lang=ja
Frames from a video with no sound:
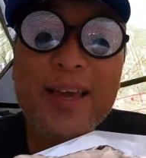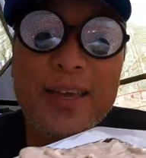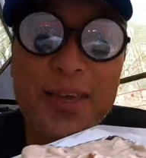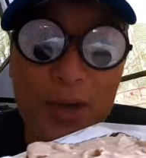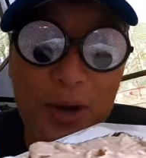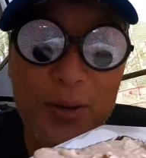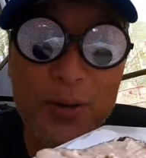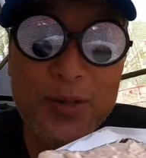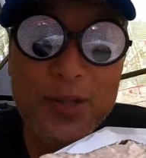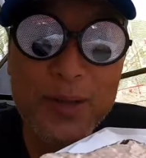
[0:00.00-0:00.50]

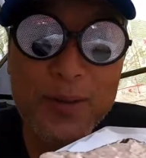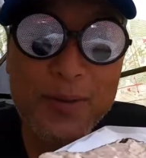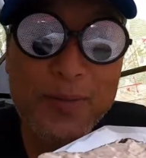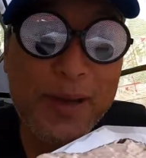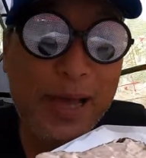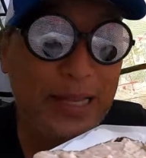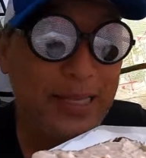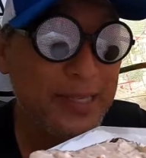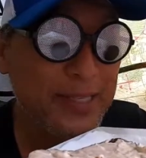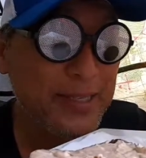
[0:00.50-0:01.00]
今日も食べ
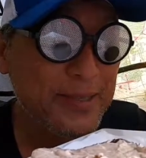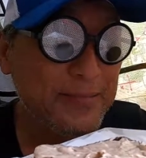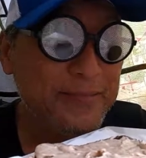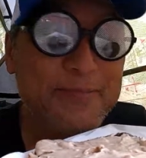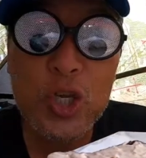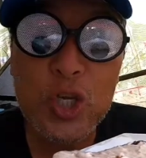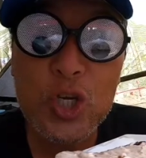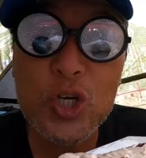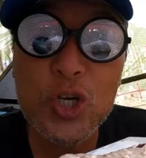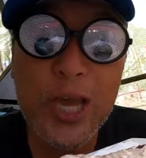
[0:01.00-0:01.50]
ます。
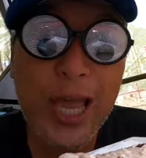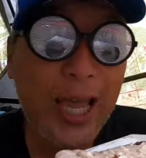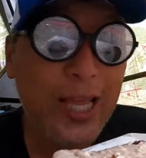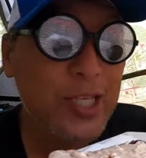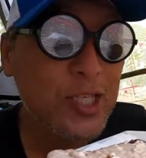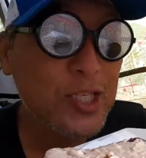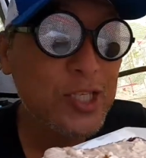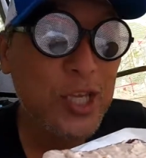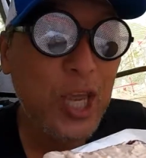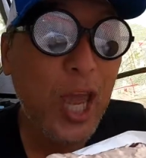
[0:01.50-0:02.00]

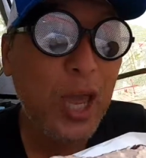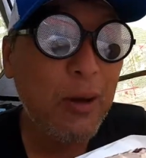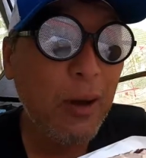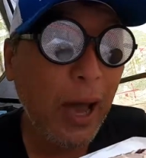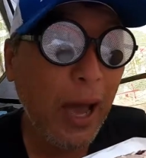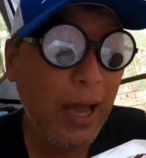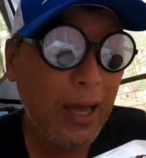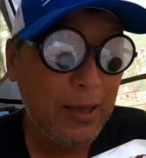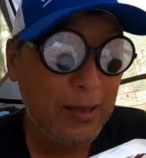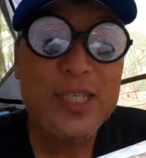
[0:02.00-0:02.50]
USJ
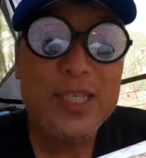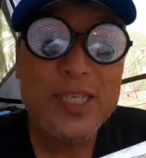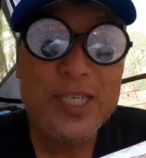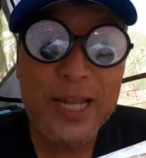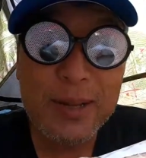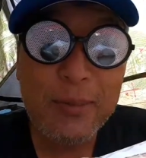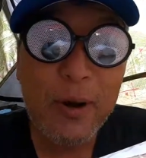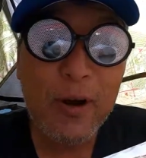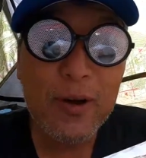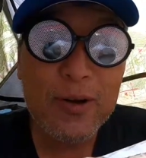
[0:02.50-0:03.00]
は
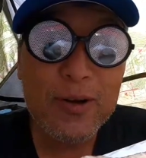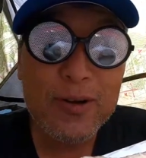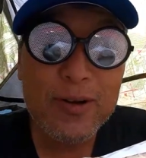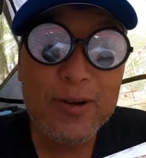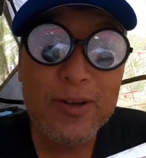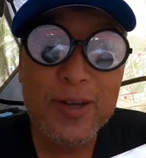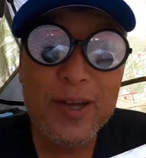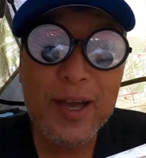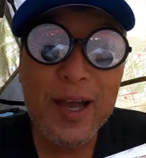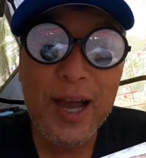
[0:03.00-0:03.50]
シナモン、
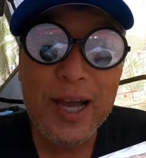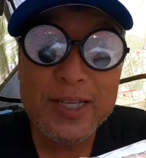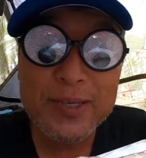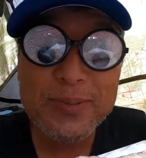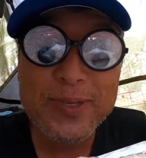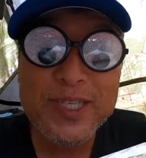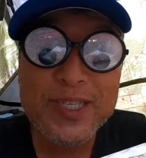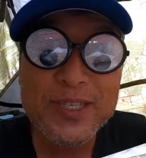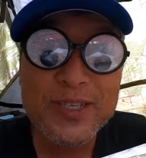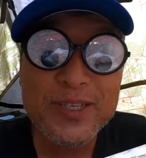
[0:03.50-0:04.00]
蜂
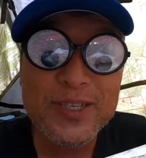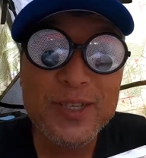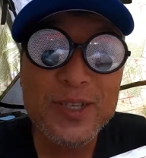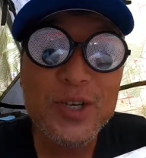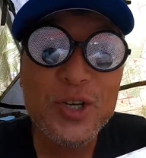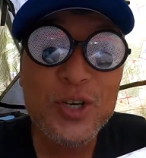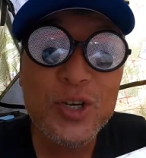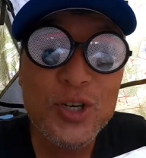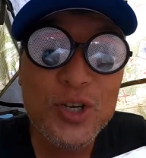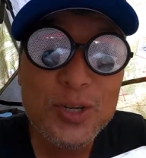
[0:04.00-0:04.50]
蜜、
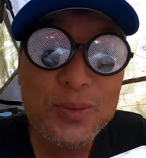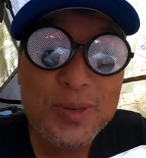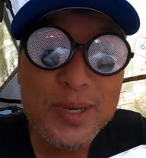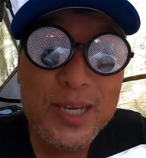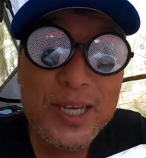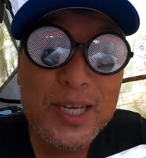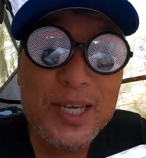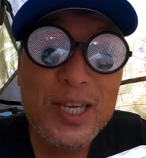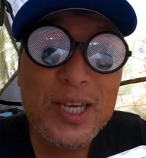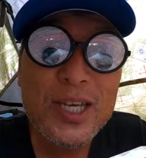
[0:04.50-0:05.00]
くる
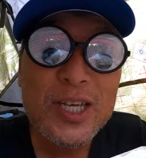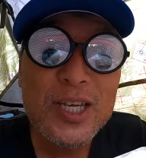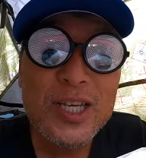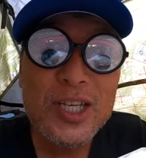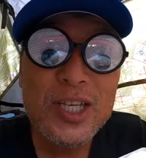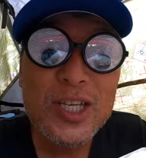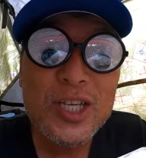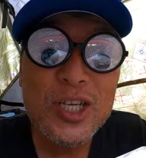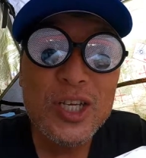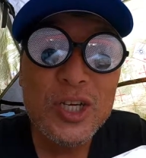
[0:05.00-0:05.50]
み、
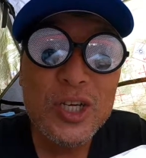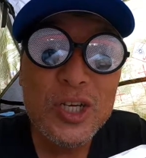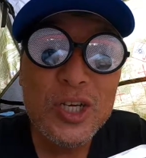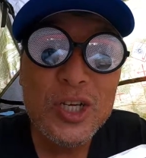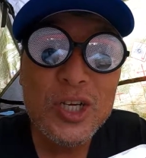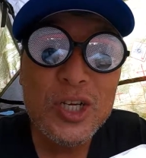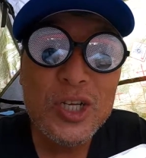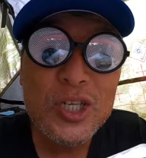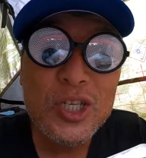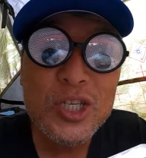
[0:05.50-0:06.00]

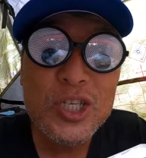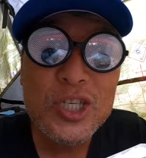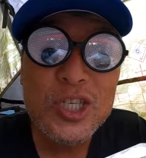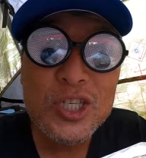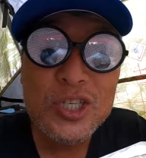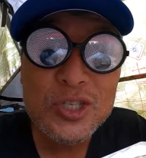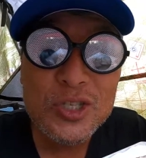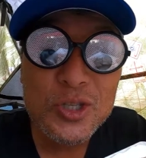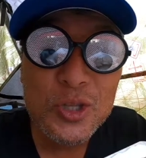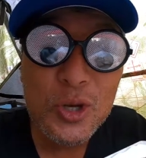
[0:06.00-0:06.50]

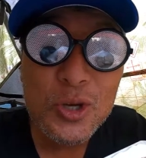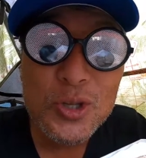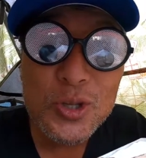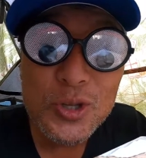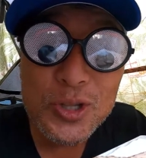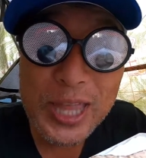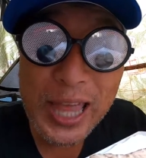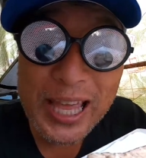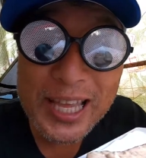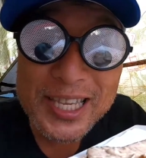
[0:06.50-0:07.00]

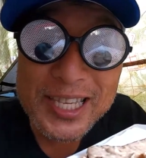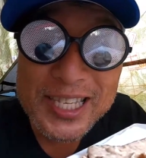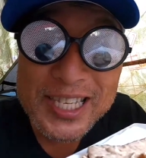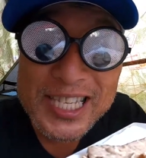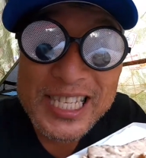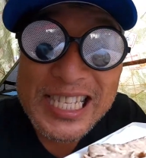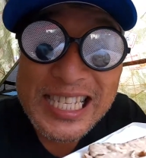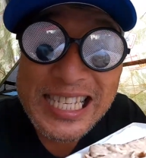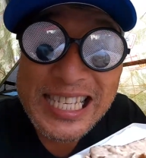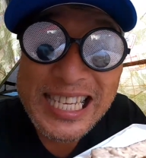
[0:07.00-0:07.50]
チーズトーストで
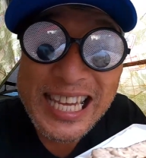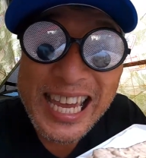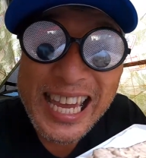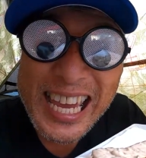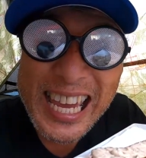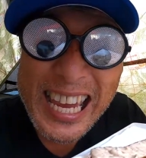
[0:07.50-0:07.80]
す。